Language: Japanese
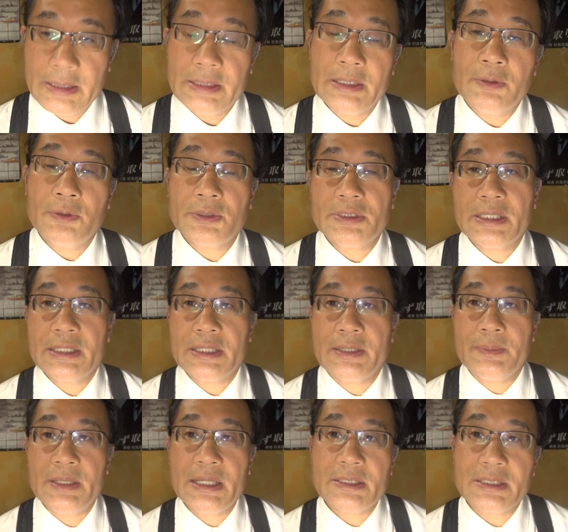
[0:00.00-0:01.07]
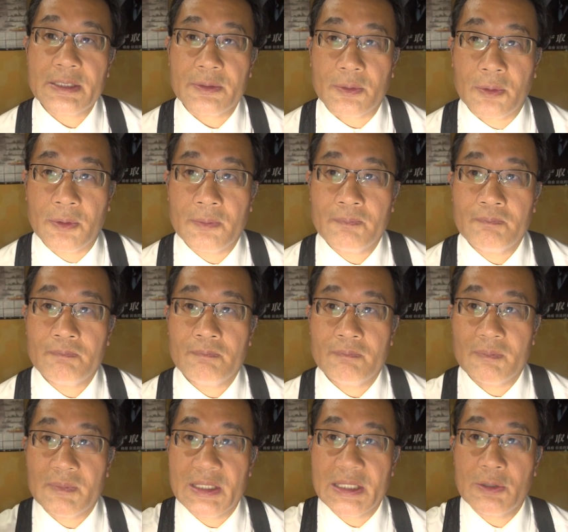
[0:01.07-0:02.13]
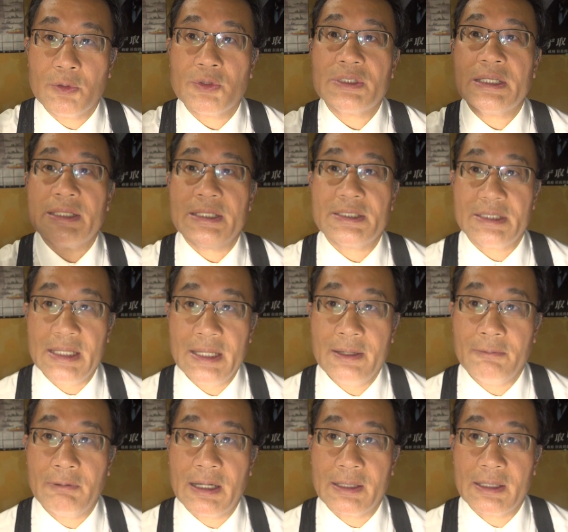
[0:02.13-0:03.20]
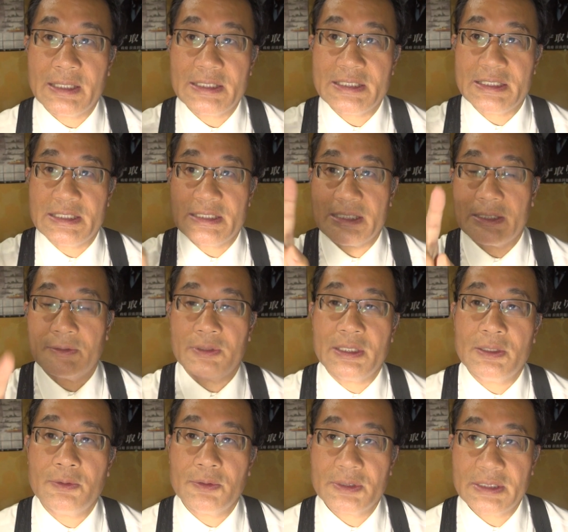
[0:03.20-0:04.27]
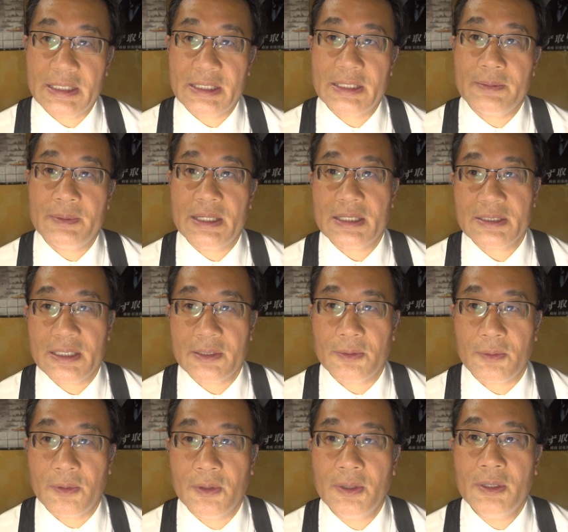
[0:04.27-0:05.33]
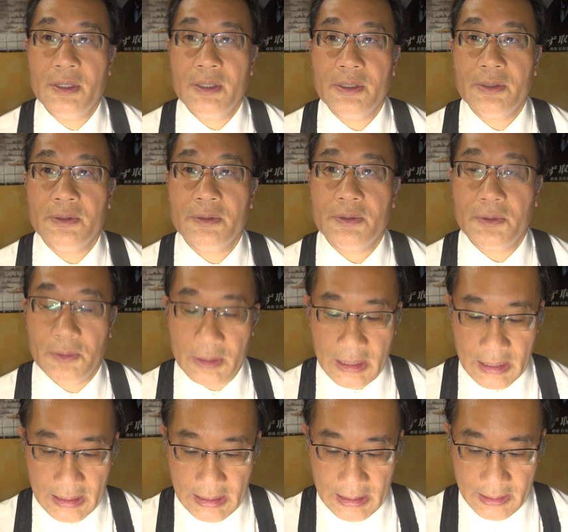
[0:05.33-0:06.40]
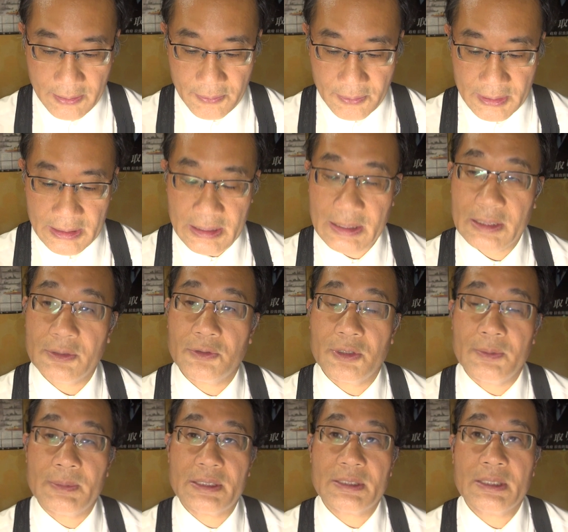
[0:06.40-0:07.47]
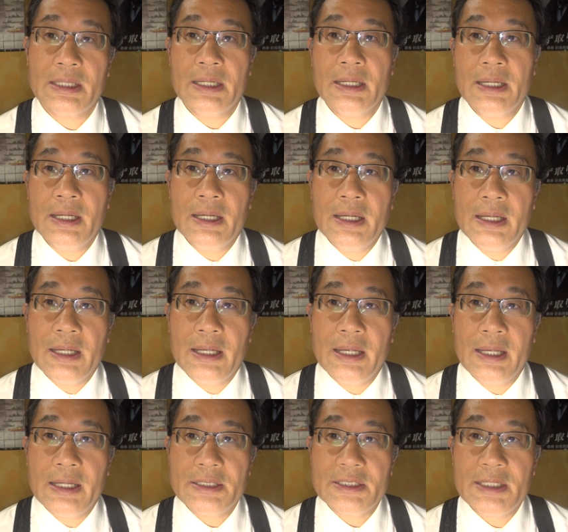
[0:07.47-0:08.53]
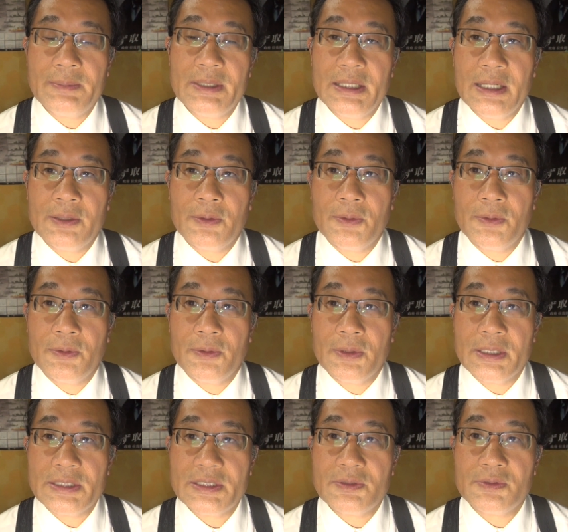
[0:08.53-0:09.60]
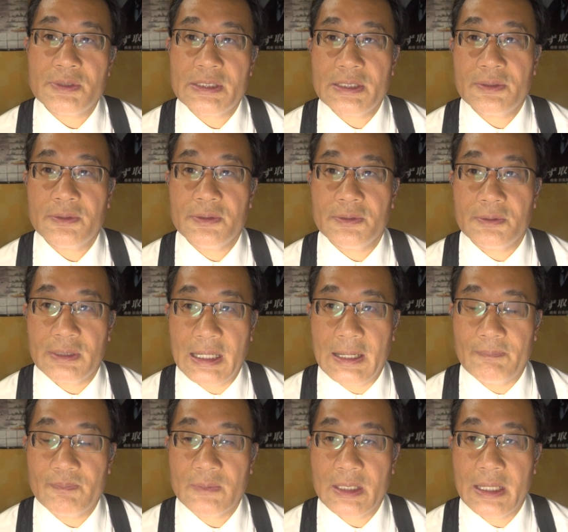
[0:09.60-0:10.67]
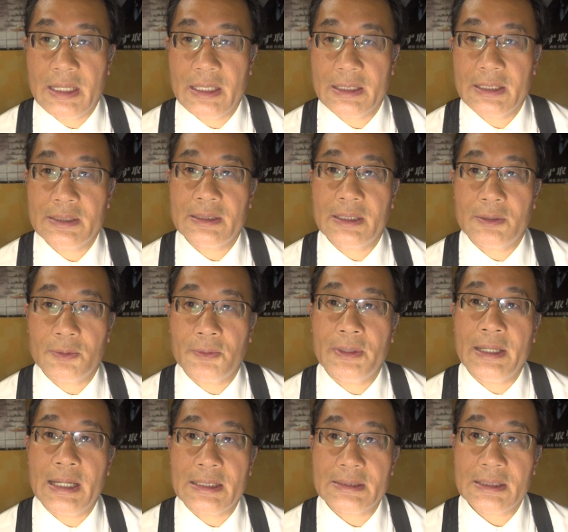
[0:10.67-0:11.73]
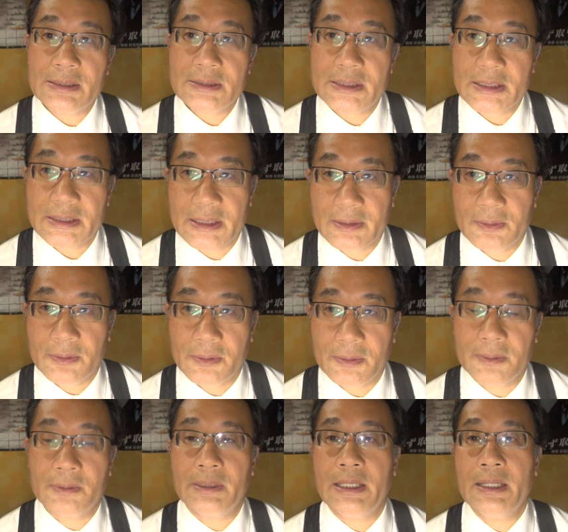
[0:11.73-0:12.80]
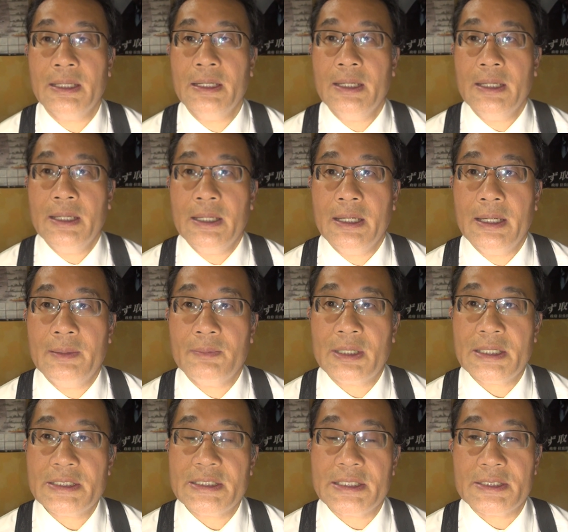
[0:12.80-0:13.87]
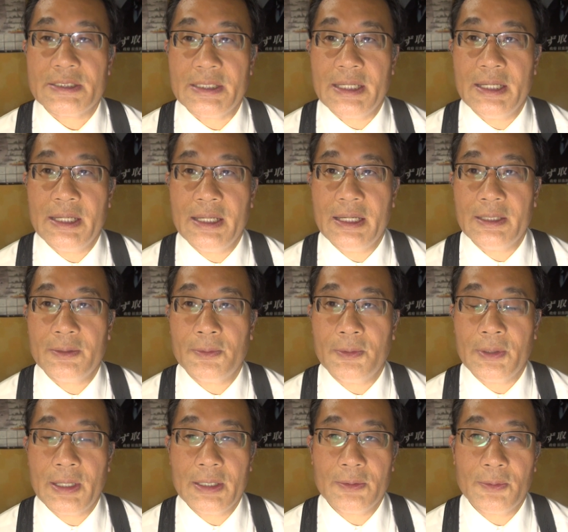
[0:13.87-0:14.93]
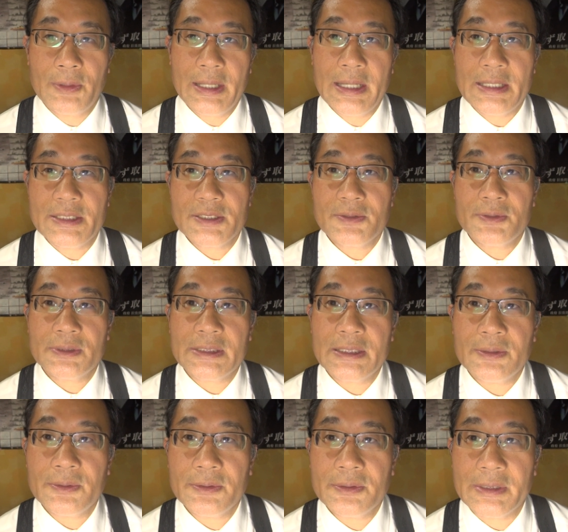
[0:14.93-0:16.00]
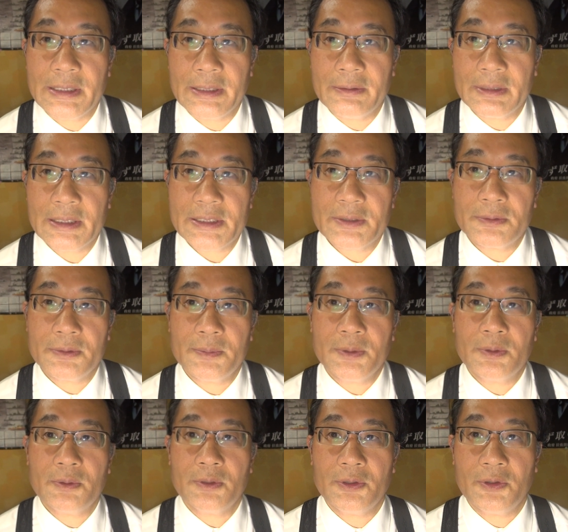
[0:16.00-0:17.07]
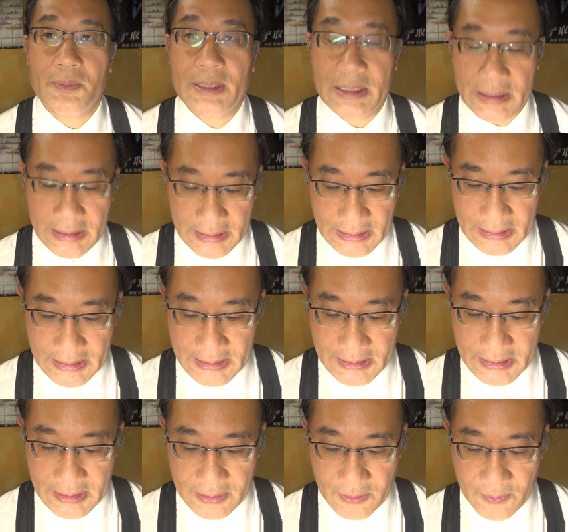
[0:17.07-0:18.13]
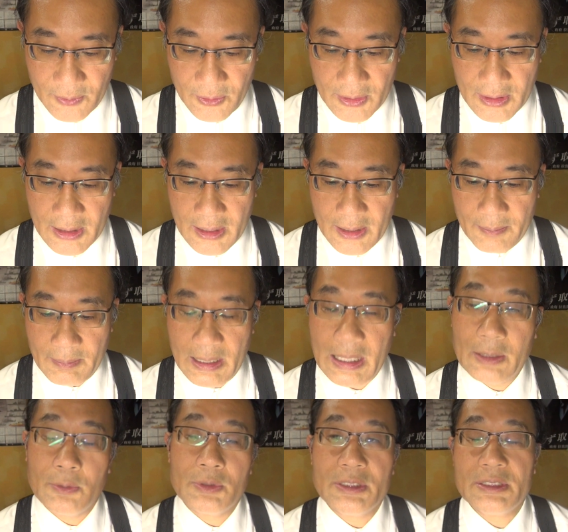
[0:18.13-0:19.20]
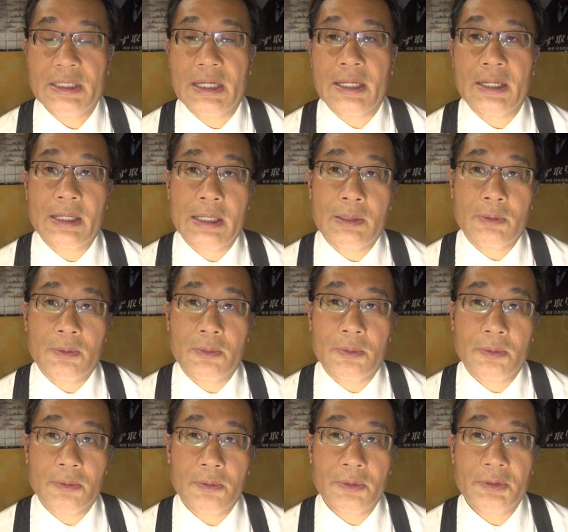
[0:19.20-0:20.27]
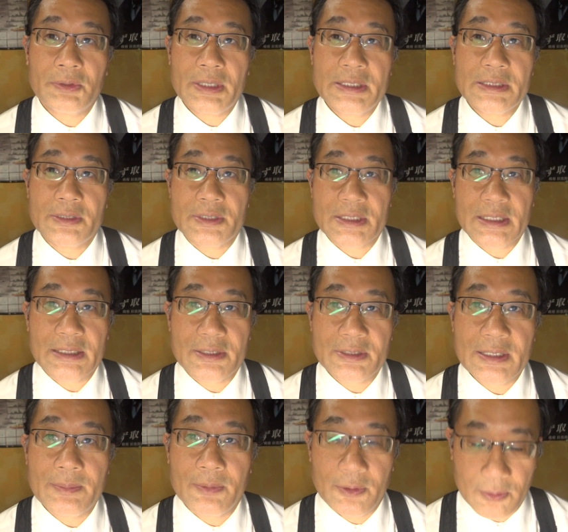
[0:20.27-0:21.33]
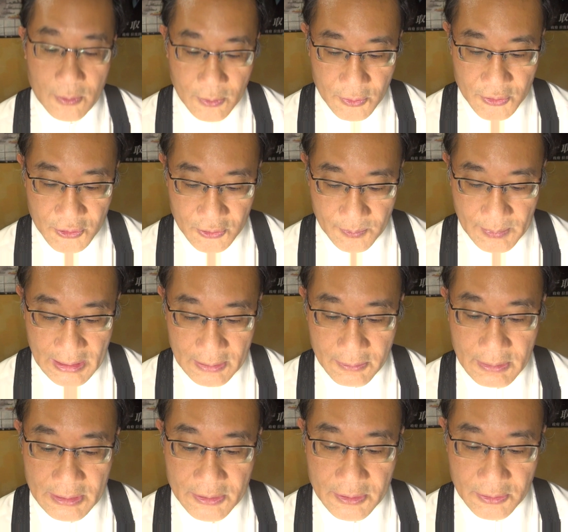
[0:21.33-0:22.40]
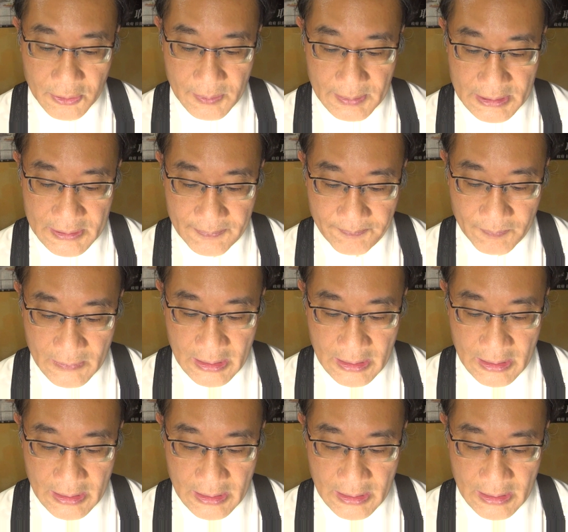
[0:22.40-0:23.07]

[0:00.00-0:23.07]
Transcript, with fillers: 2号線日比谷線と2号線ですねは123の2号線日比谷線というような表記になっております。えー、ちなみにあの1号線というのが、えー、現在の都営浅草線ということで、えー、昔ですね、え都営1号線というふうに私は子どもの頃呼ばれていたんですけれども、まあ、あの実はあのこの東京走とてる地下鉄全部号数番号がついております